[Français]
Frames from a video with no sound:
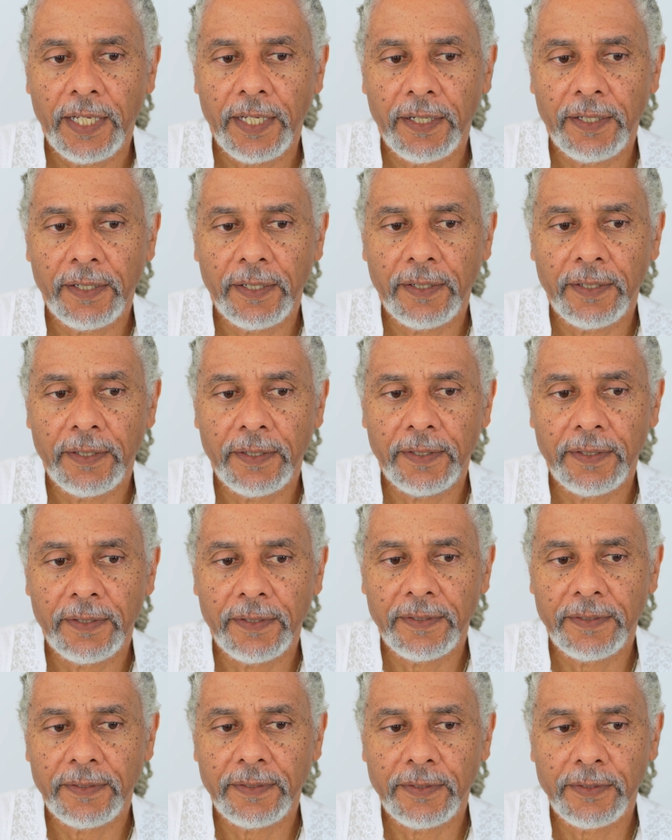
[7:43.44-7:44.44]

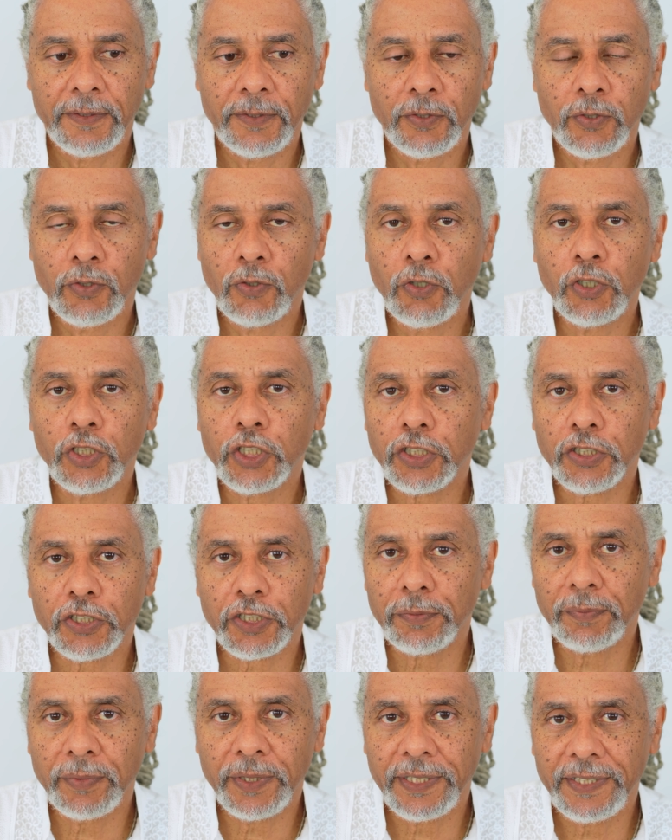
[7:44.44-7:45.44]
euh, le
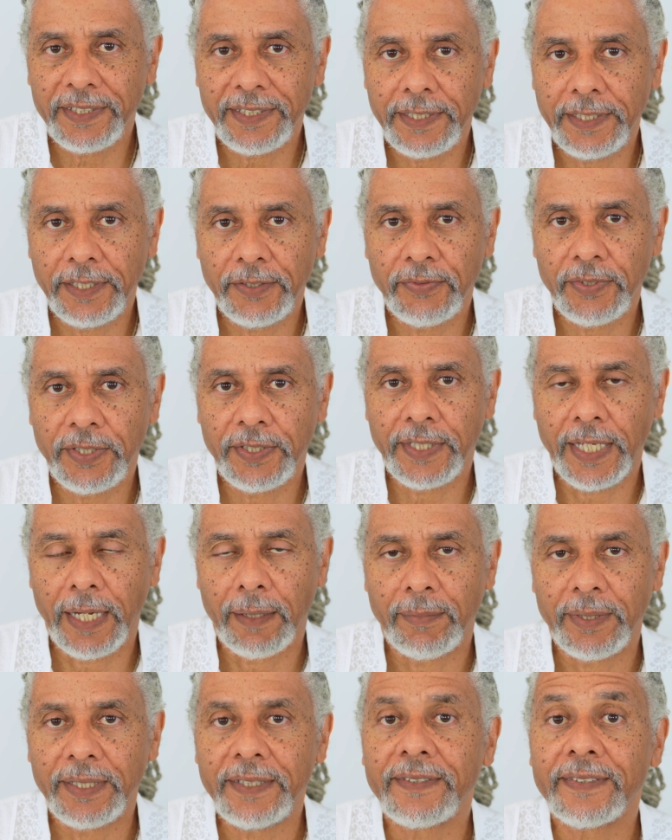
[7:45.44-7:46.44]
changement est
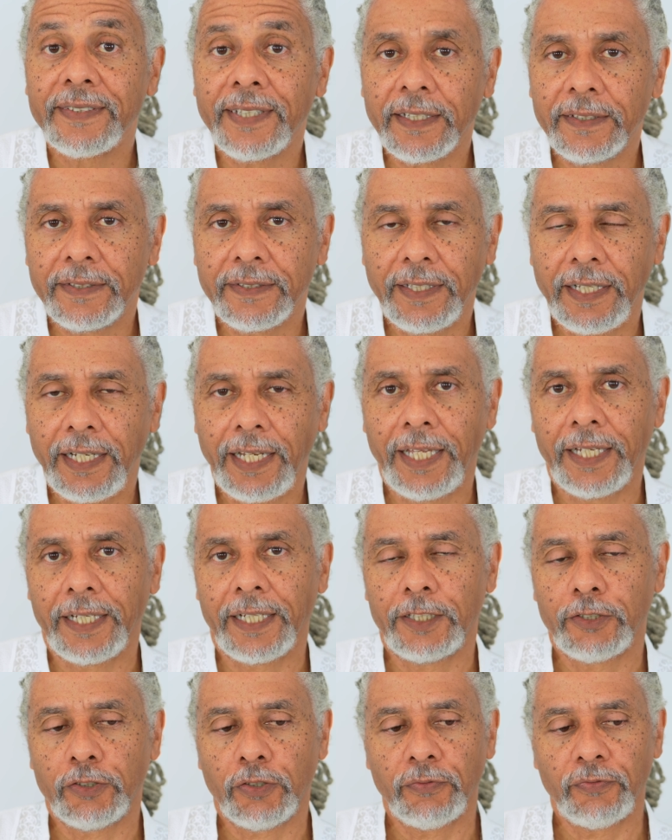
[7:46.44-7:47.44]
inévitable, il s'accélère,
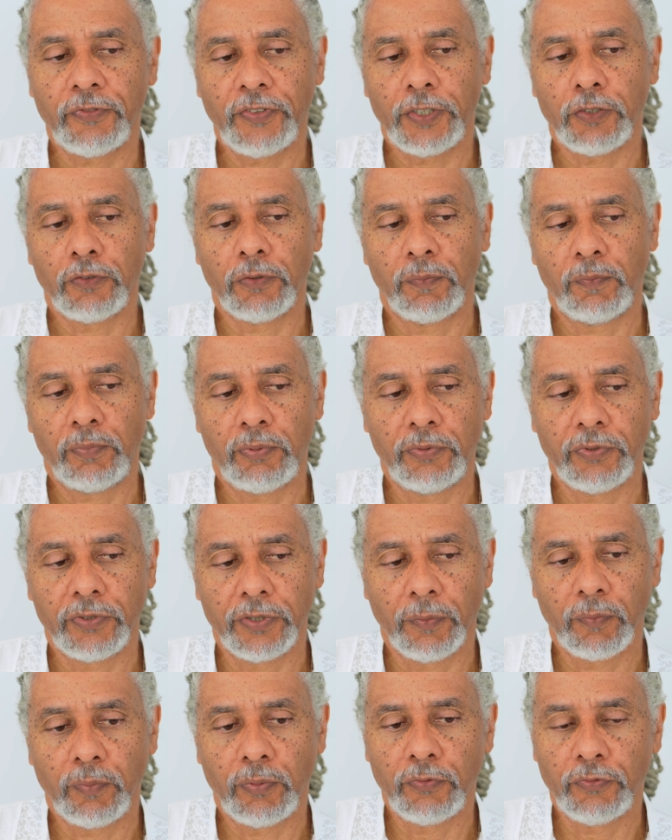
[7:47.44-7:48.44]
il se fait de
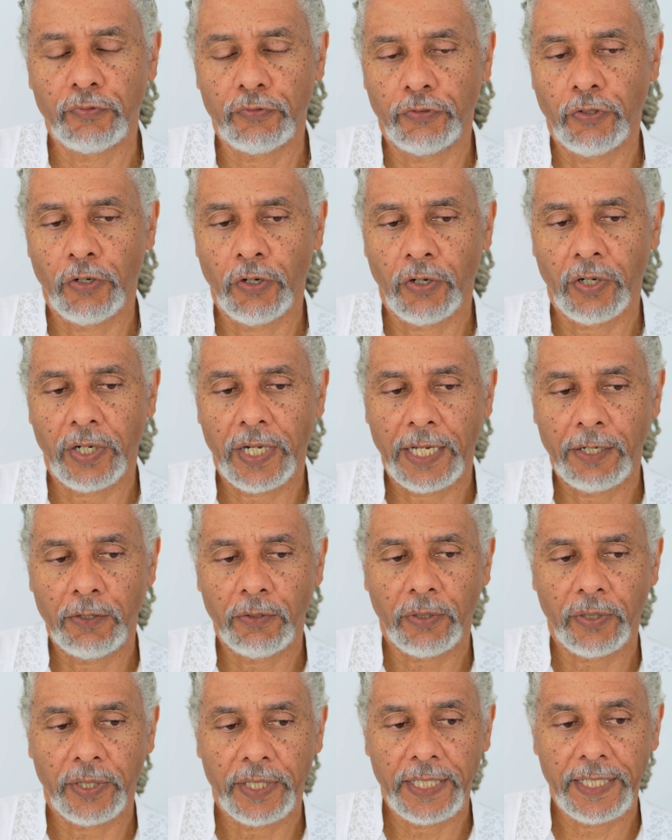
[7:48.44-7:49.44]
plus en plus fort.
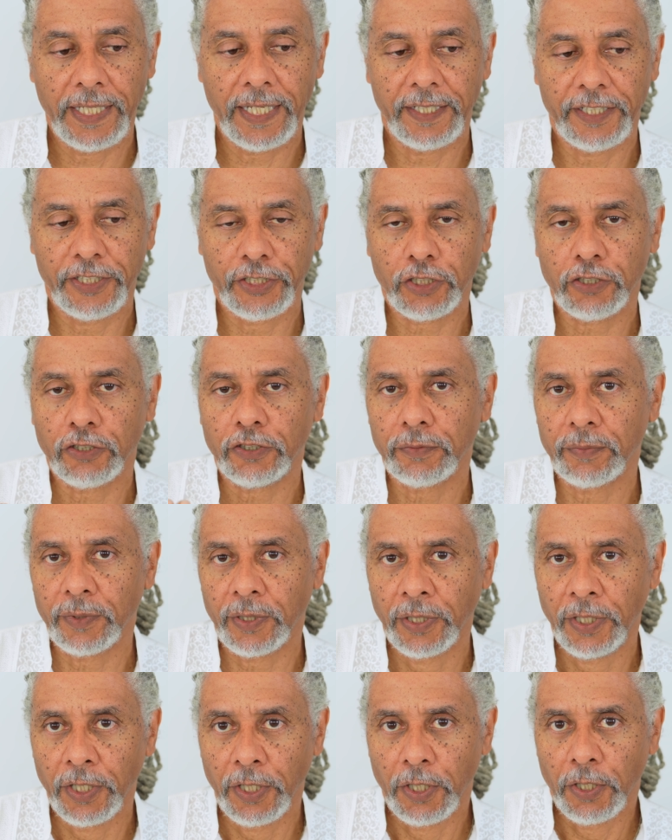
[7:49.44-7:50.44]
Alors, il y a les
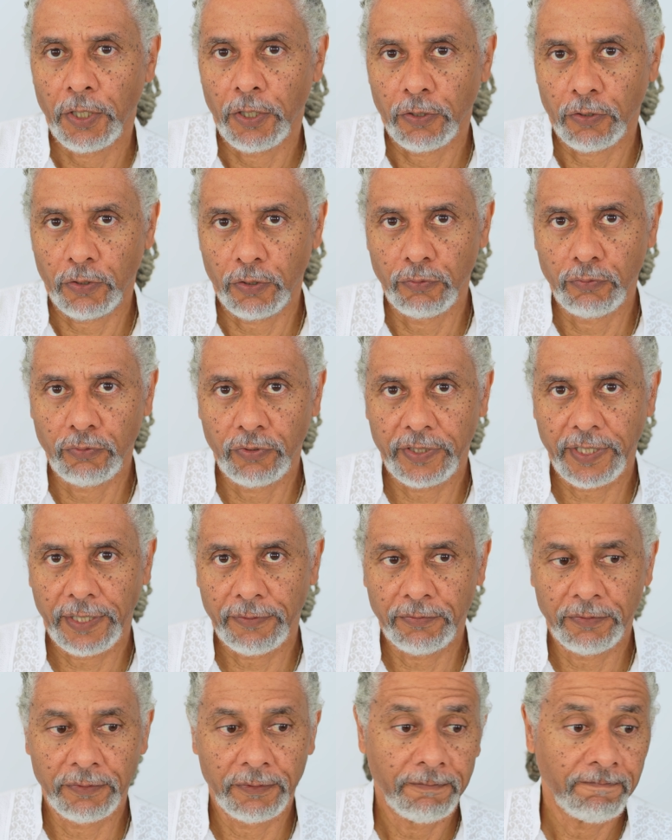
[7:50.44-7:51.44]
changements que nous
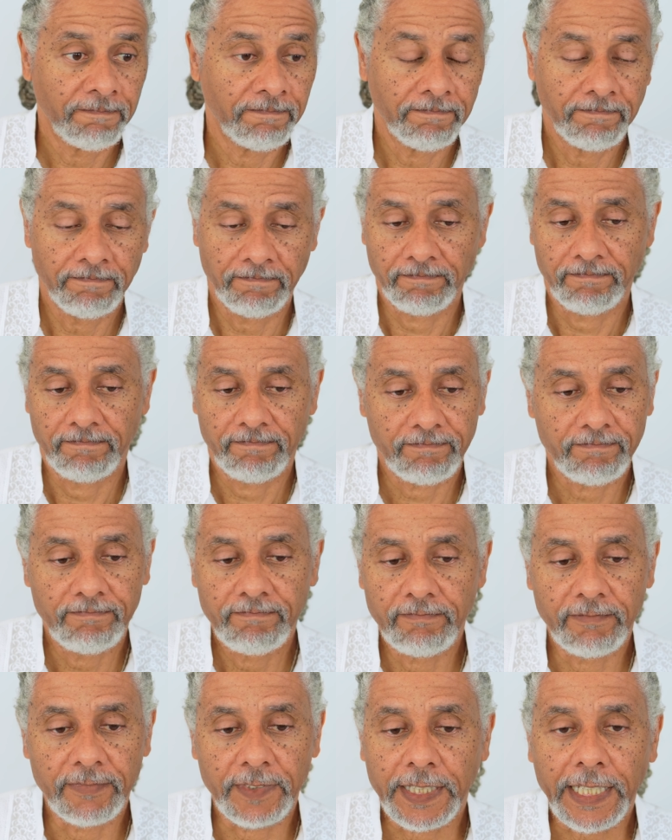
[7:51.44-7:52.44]
avons
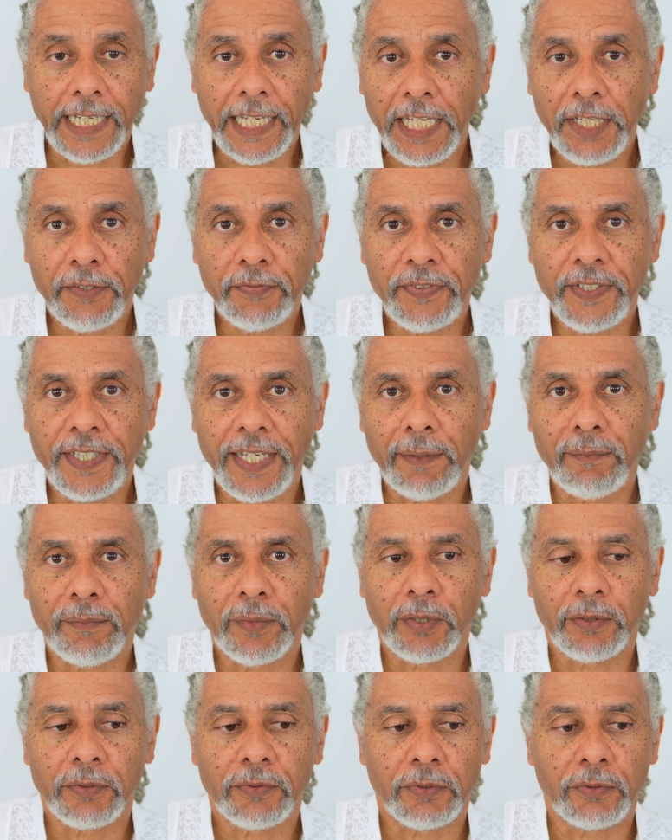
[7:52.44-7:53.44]
créés
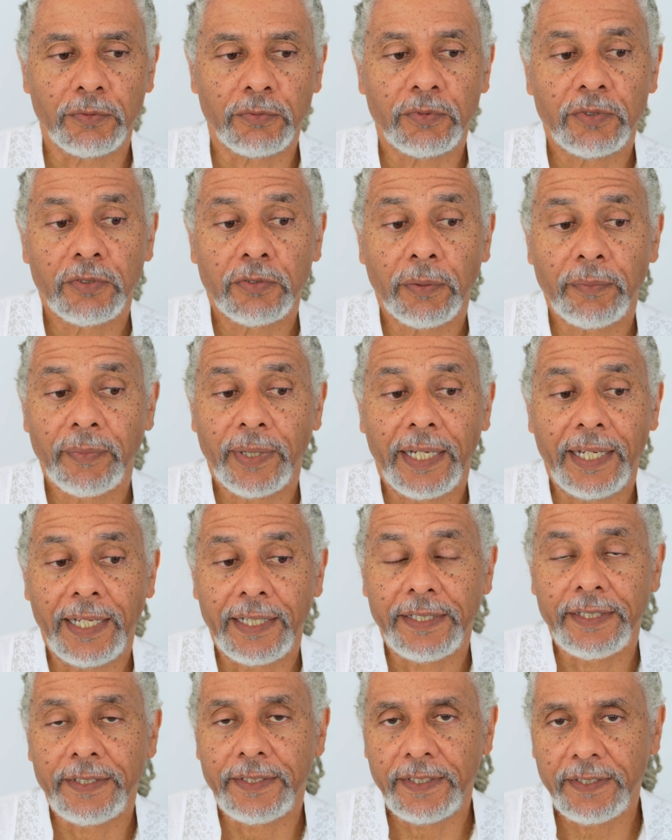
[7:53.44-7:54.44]
finalement, dont nous sommes à
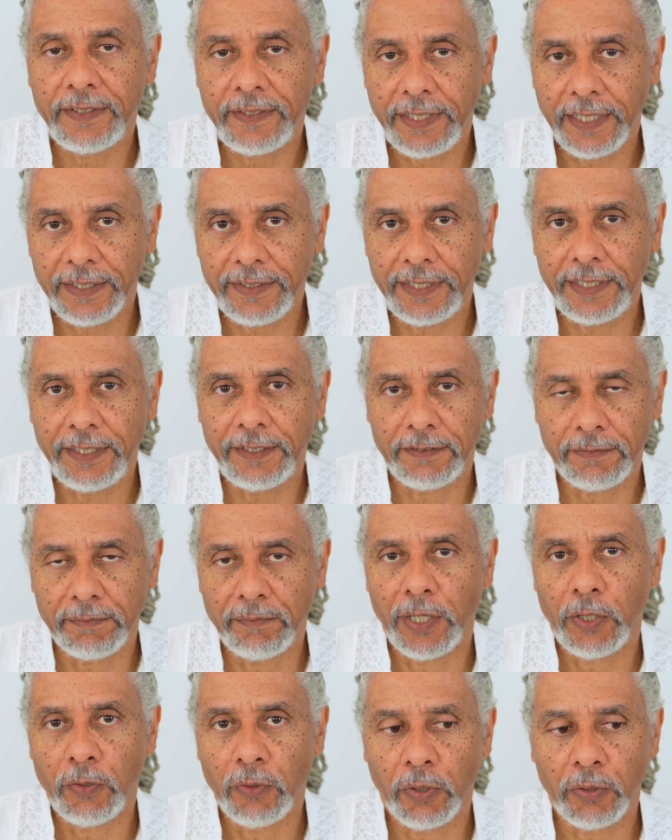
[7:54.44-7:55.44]
l'initiative,
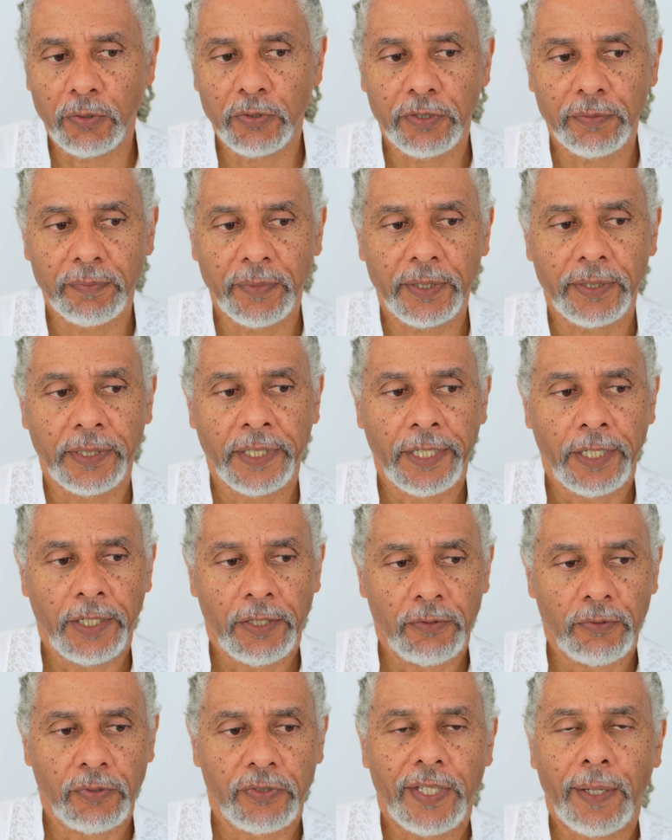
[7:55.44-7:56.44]
malheureusement,
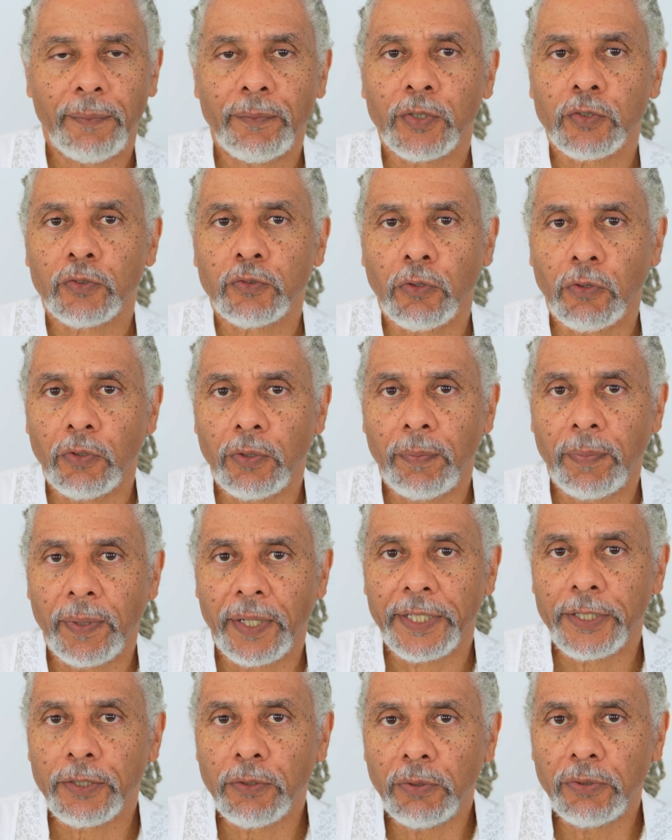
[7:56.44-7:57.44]
notamment sur le
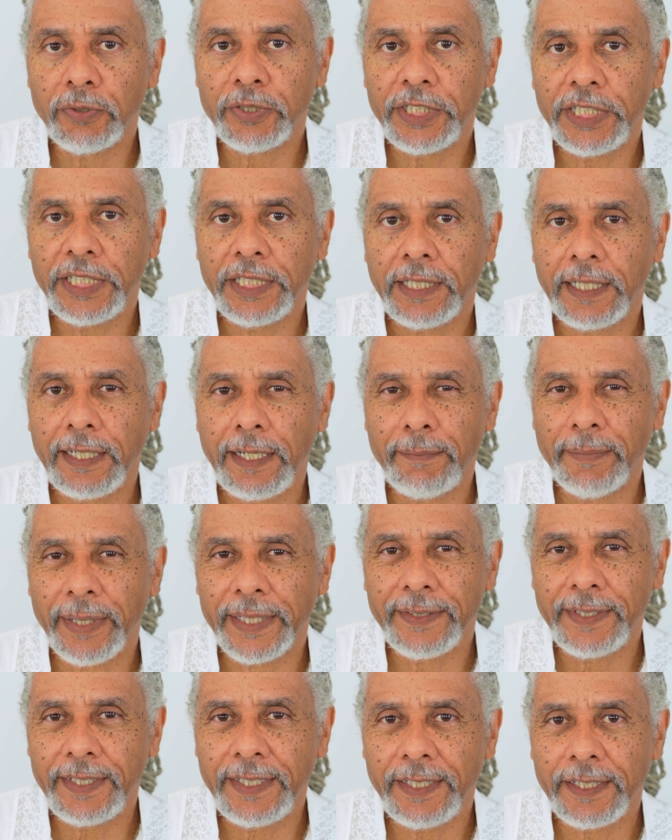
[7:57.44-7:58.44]
plan écologique,
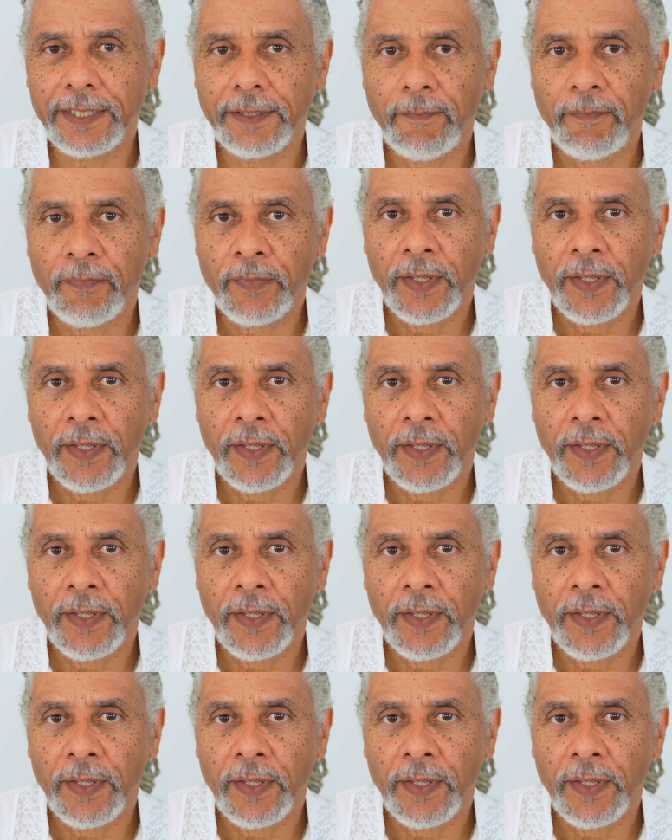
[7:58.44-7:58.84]
climatique,